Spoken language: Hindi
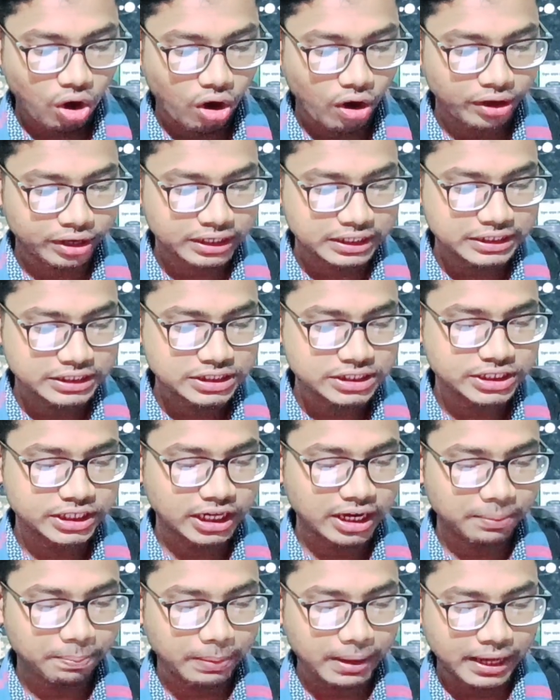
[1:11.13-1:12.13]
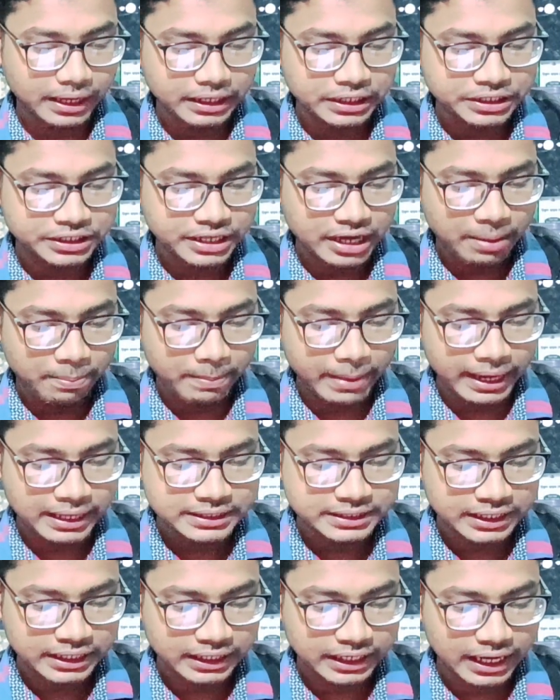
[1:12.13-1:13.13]
और इस जगह पर ये
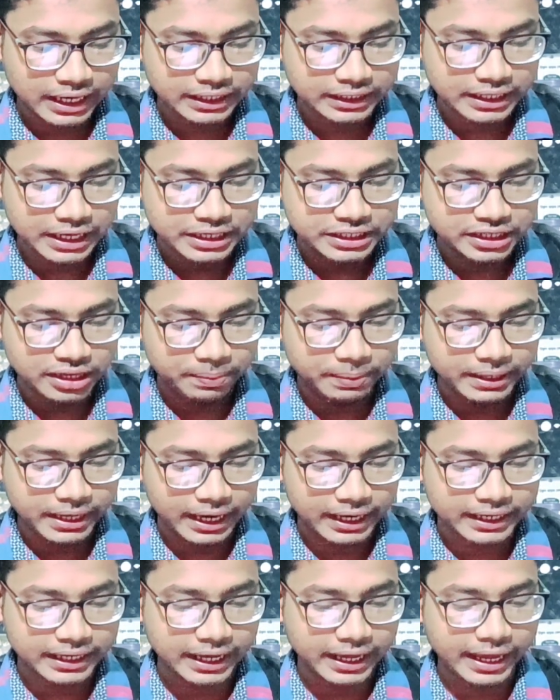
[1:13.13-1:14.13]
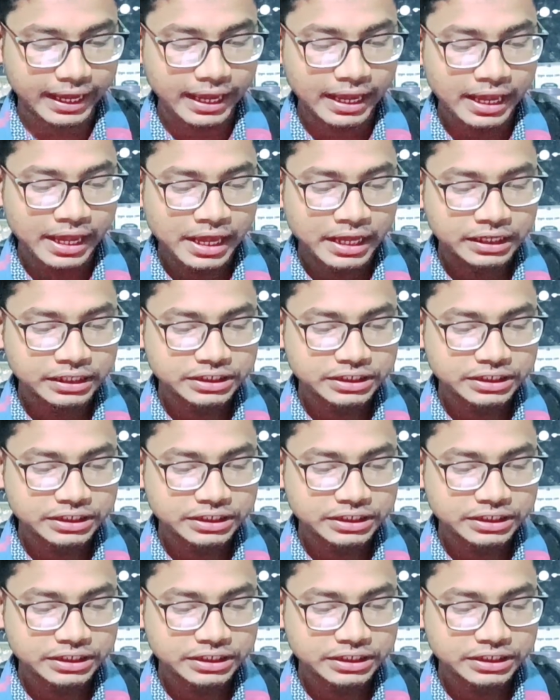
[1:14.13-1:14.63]
मेंशन करके ये भी रखे हैं